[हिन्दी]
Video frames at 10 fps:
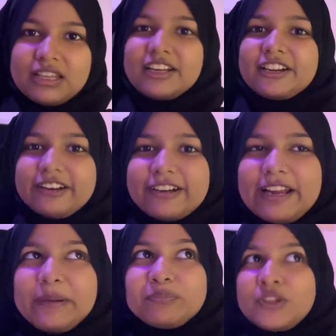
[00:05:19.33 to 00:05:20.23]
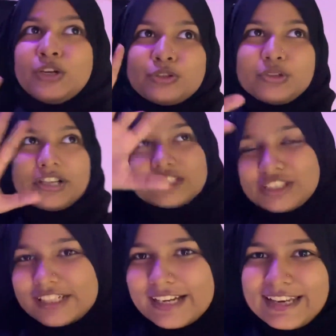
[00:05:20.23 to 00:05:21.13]
नहीं रखना है थोड़ा
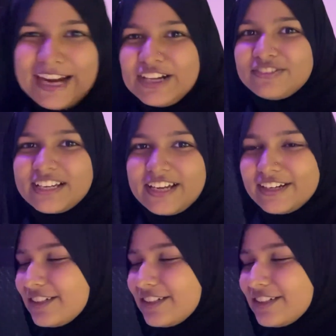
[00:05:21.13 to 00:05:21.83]
अच्छा सा लाइट वगैरह